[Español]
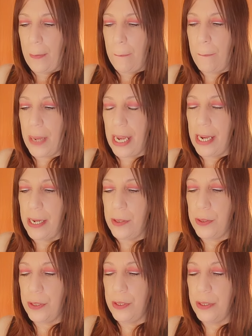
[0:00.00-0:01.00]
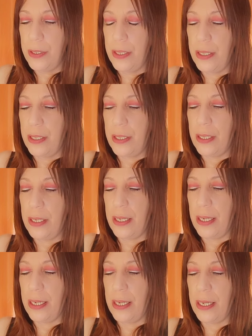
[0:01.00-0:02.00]
pero
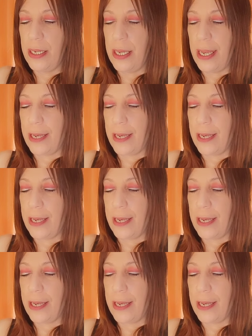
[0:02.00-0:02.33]
eh,